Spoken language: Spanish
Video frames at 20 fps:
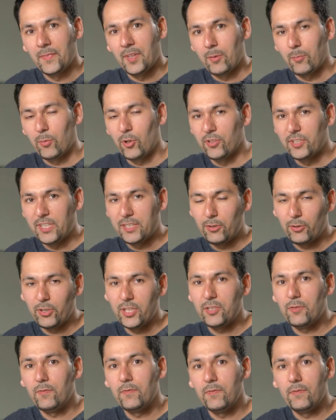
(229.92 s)
Por lo tanto,
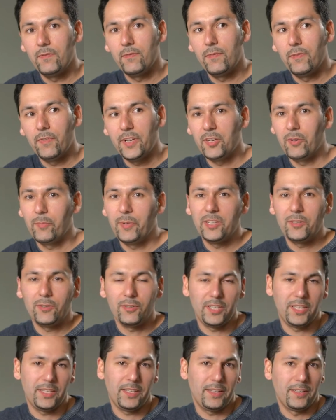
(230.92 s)
es un fenómeno
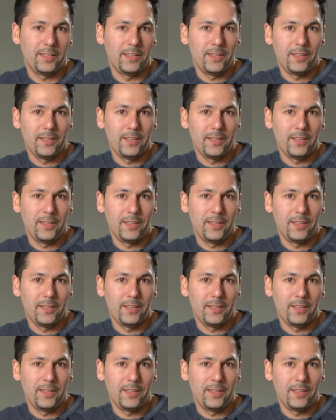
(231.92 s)
que